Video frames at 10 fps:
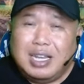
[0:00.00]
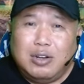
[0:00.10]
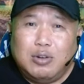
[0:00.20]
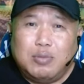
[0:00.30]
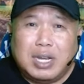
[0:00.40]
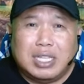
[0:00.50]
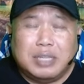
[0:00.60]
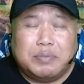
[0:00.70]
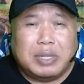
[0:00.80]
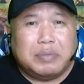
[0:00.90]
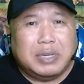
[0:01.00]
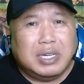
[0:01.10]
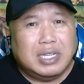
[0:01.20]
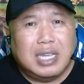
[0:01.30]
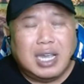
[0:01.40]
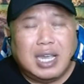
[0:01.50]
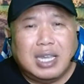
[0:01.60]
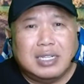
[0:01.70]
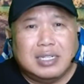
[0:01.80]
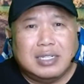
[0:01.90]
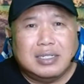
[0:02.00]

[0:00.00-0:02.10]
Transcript: rumah ke tempat pekerjaan.